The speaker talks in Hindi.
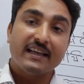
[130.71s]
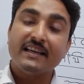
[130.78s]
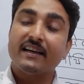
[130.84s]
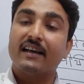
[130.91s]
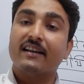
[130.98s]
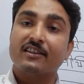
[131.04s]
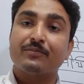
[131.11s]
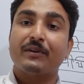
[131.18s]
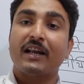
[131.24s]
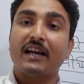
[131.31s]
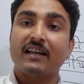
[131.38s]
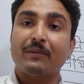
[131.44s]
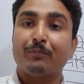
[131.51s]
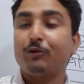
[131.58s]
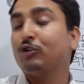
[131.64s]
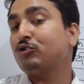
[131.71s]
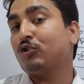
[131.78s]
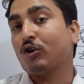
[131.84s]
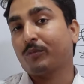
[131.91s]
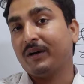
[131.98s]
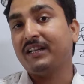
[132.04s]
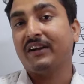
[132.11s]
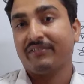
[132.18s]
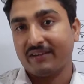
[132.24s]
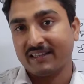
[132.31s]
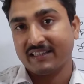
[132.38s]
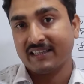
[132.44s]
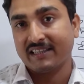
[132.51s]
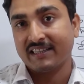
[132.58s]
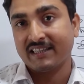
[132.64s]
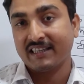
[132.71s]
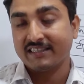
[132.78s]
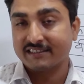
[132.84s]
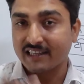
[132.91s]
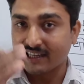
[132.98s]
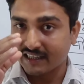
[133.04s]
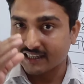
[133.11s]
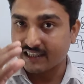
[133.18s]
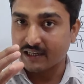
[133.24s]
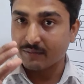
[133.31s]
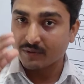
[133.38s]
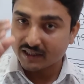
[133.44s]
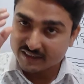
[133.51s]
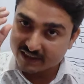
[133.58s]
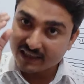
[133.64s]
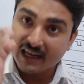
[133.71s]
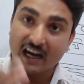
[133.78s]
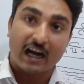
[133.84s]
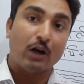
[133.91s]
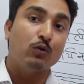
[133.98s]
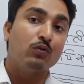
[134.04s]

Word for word: दही का रस बना के पियो तो और बढ़िया फ़ायदा करेगा शक्कर कम कर देना